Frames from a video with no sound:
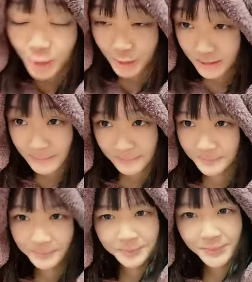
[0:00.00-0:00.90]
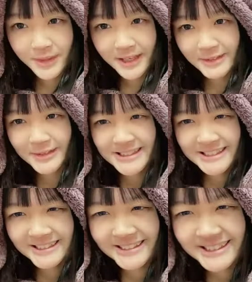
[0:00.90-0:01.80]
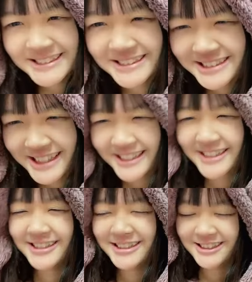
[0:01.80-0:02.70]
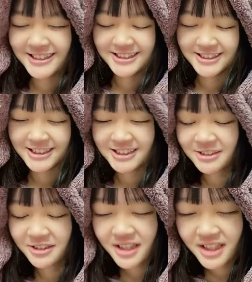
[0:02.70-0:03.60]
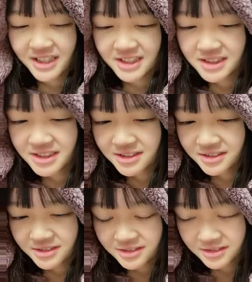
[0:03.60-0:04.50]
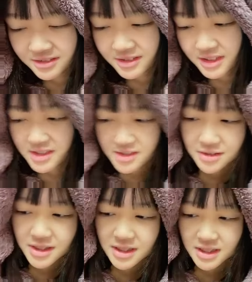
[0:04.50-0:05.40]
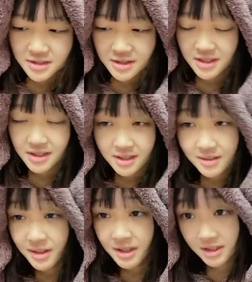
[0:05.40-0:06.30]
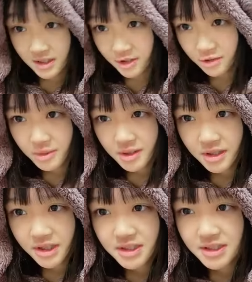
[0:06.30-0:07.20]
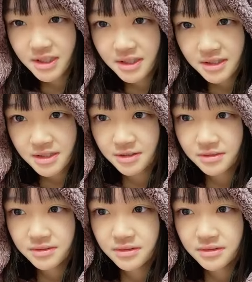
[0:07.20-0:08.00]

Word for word: 当にめっちゃ嬉しくて私とりあえずその話を聞いた時に2度見くらいしたんですよ